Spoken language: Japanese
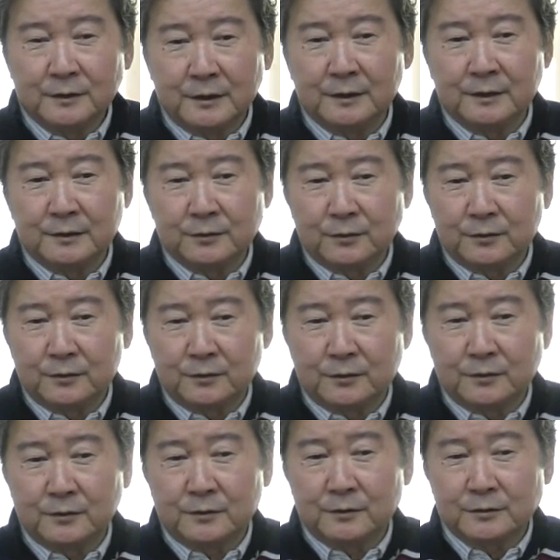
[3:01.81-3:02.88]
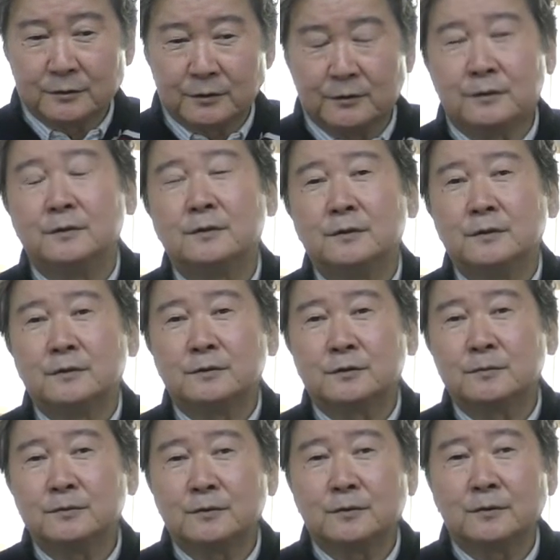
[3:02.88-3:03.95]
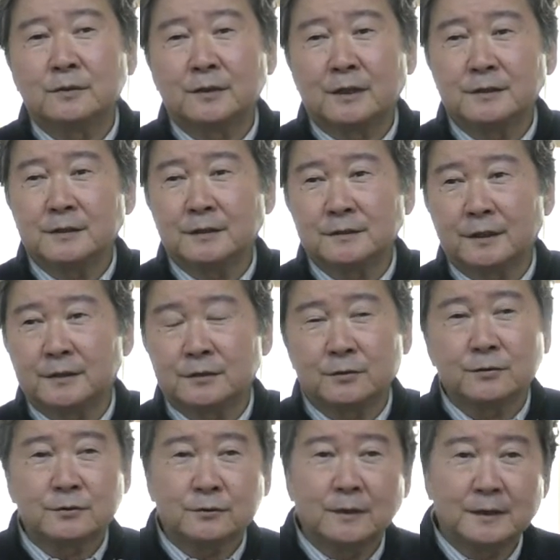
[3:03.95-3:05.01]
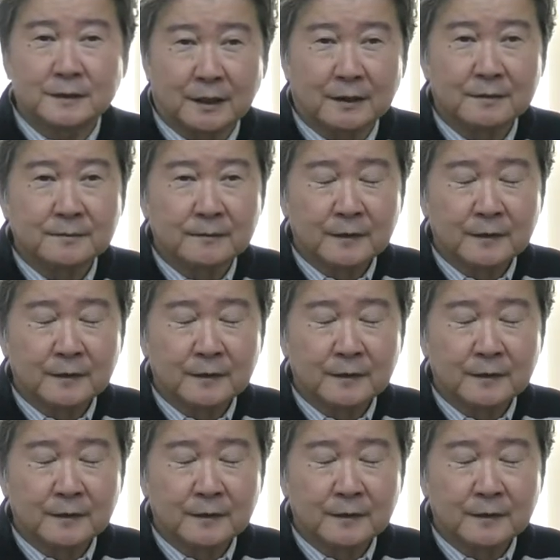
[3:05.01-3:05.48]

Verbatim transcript: ねえっと、その自分の会社がさ既存するわけじゃん